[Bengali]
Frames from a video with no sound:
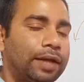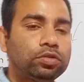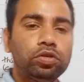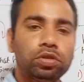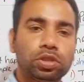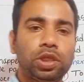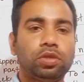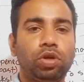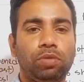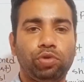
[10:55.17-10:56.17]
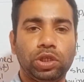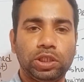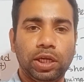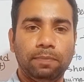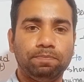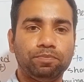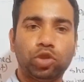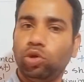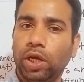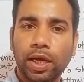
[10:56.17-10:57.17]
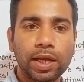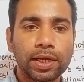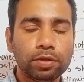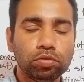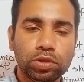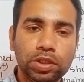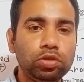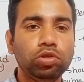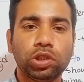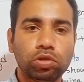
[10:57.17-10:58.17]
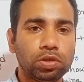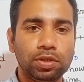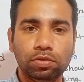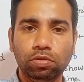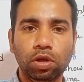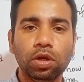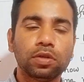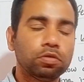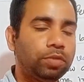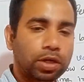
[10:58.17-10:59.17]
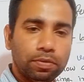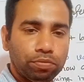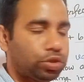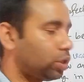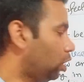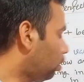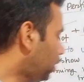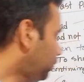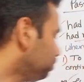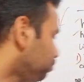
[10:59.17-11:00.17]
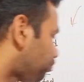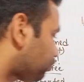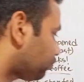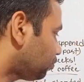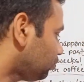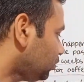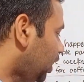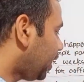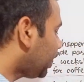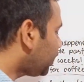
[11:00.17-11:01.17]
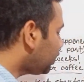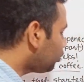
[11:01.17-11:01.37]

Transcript: একজস্টেড হয়ে পড়েছিলাম সো এখানে কিন্তু সিচুয়েশন কিন্তু তোমাকে বুঝতে হবে এখানে